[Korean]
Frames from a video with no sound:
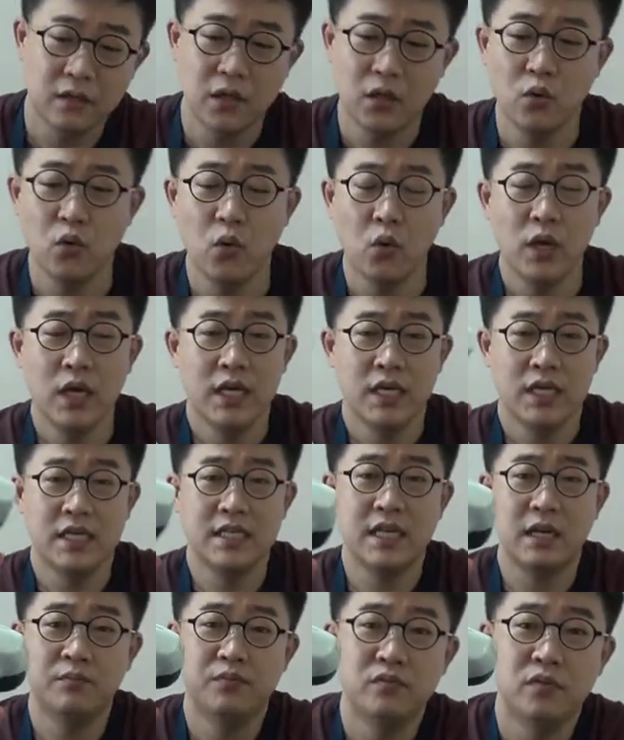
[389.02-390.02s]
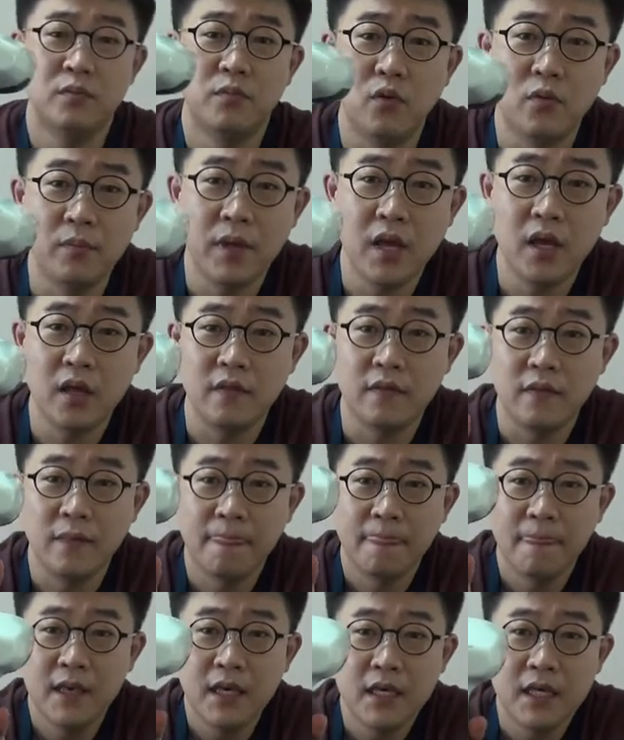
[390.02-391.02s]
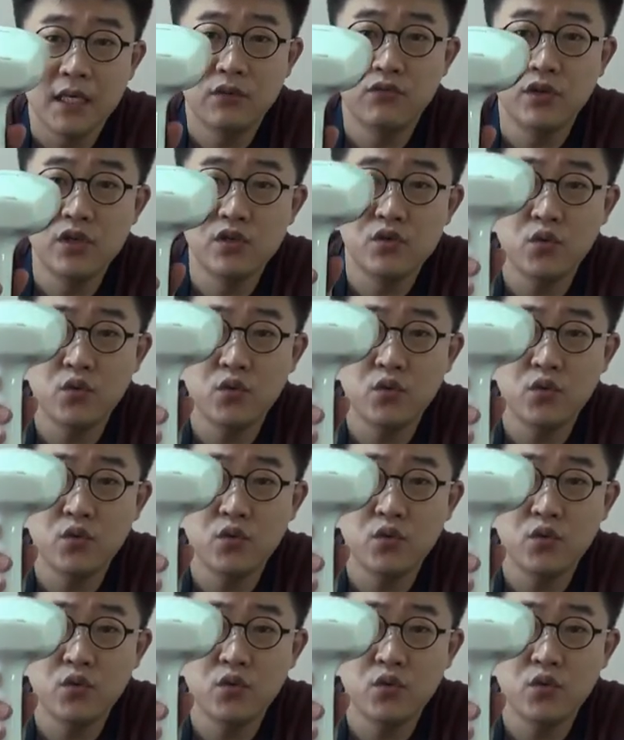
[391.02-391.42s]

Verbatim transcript: 그리고 이 상품을 보면 이